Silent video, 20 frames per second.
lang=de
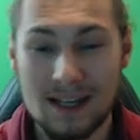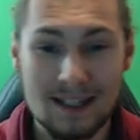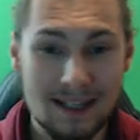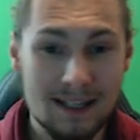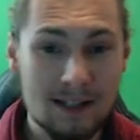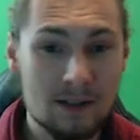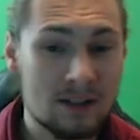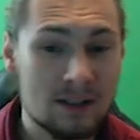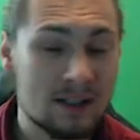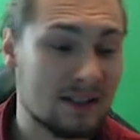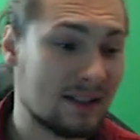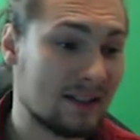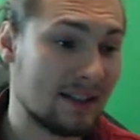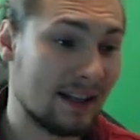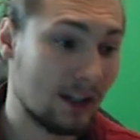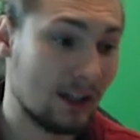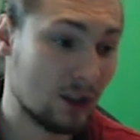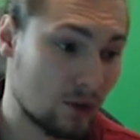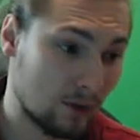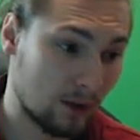Kindred ist das
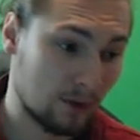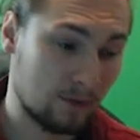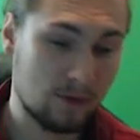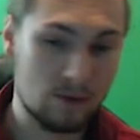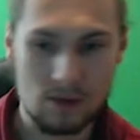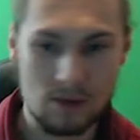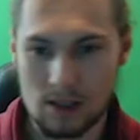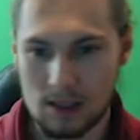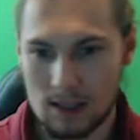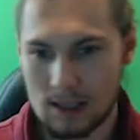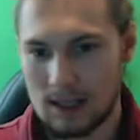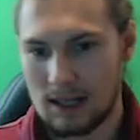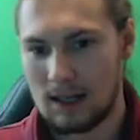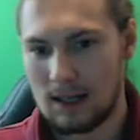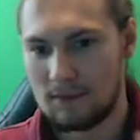englische Wort für